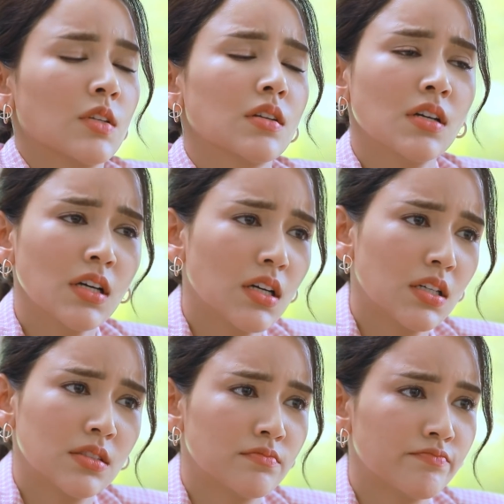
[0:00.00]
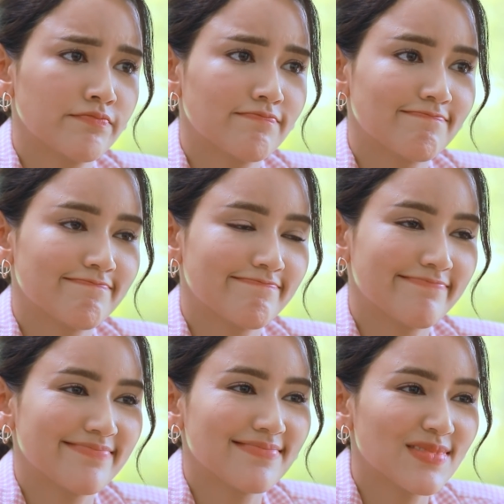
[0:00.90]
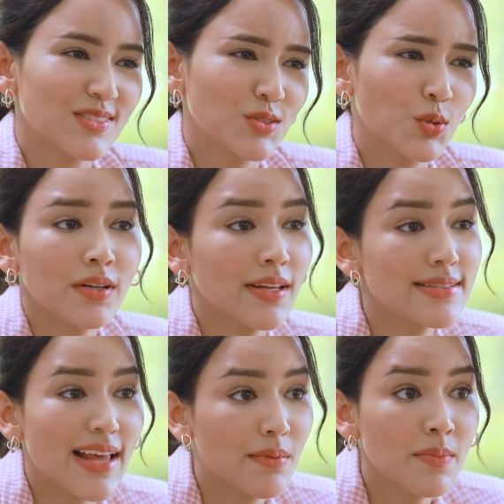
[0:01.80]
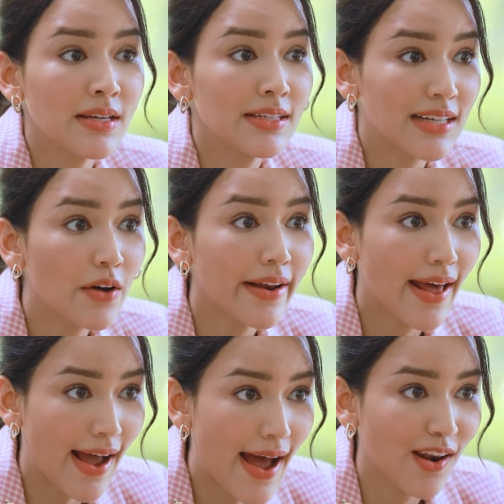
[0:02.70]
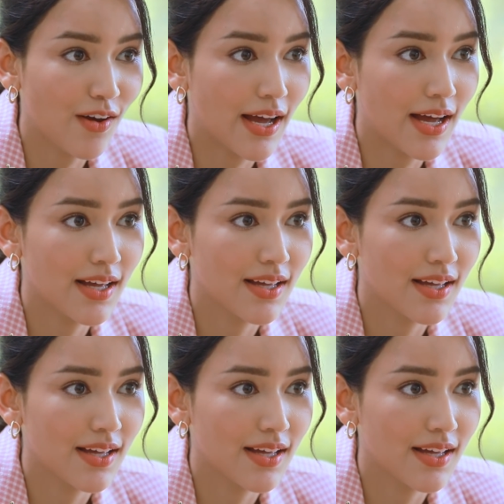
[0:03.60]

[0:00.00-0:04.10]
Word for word: เรื่องเงินช่วงนี้สายไม่มีเงินเข้าธนาคารหรอกค่ะ